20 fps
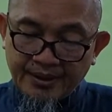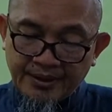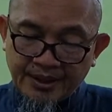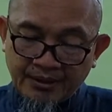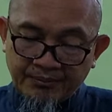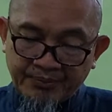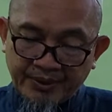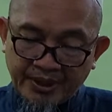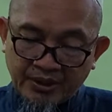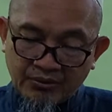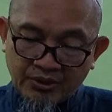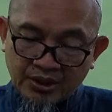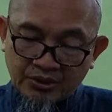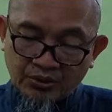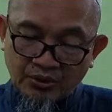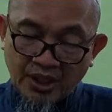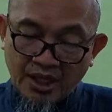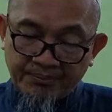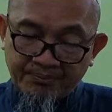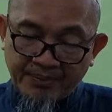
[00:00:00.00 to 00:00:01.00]
dan pada
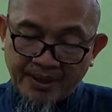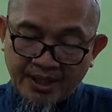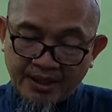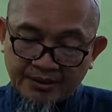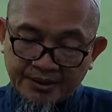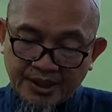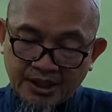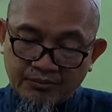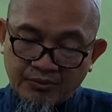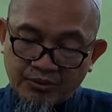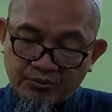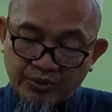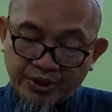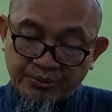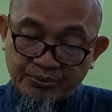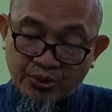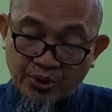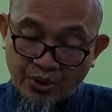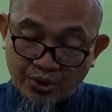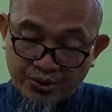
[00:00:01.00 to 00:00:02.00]
waktu lapang tidak
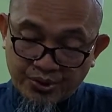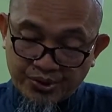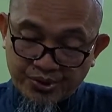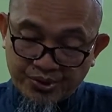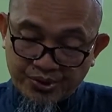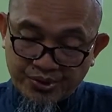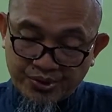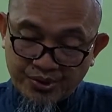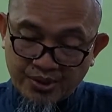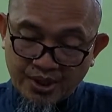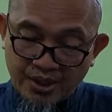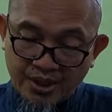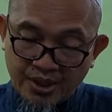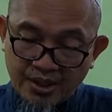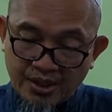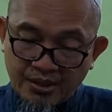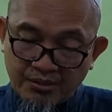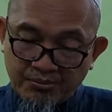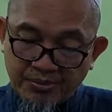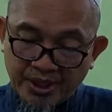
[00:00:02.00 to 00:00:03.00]
berbuat boros.
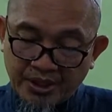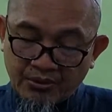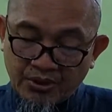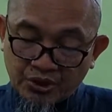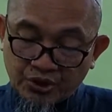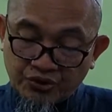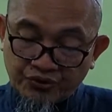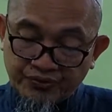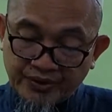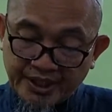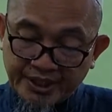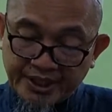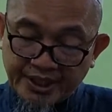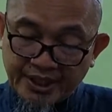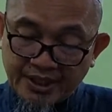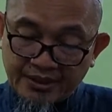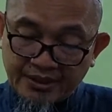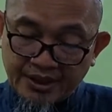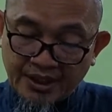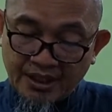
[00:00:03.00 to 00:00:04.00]
Pada waktu
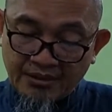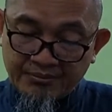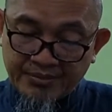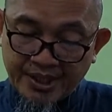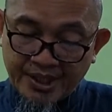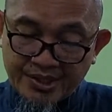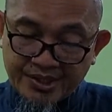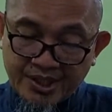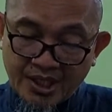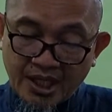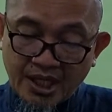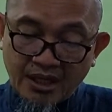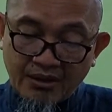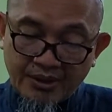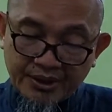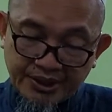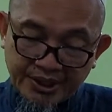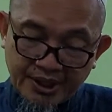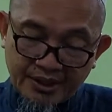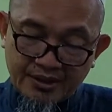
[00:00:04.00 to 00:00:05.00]
fakir tidak merasa
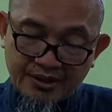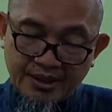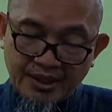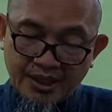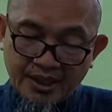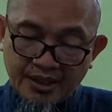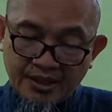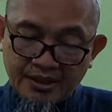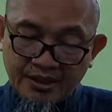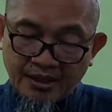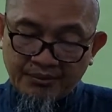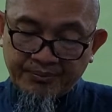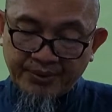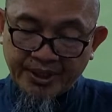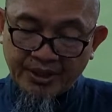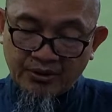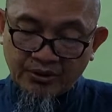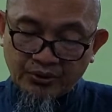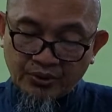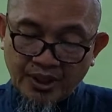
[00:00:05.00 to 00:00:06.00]
khawatir dan
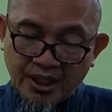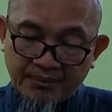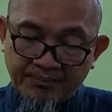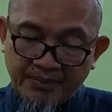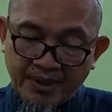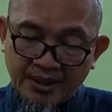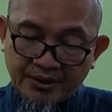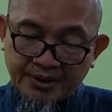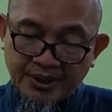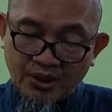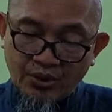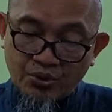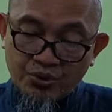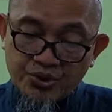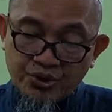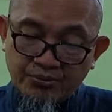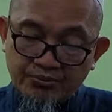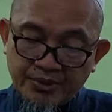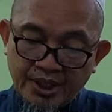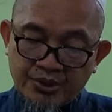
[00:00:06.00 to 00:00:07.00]
pada waktu lapang tidak
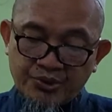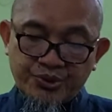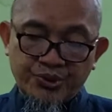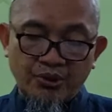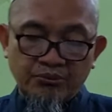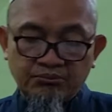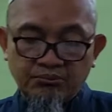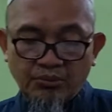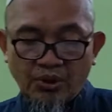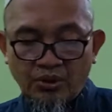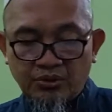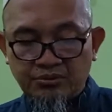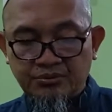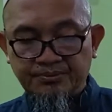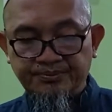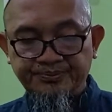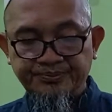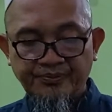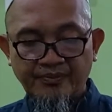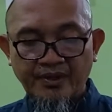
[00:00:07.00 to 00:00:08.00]
ujub dan
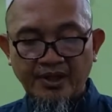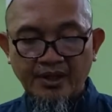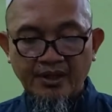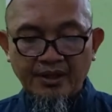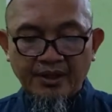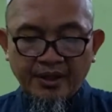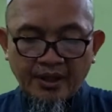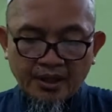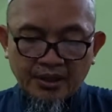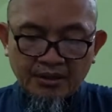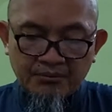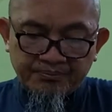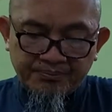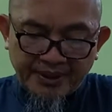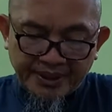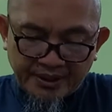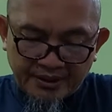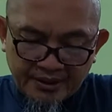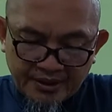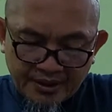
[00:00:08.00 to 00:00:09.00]
sombong. Yang
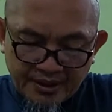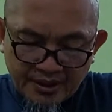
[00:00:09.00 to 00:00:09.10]
keempat,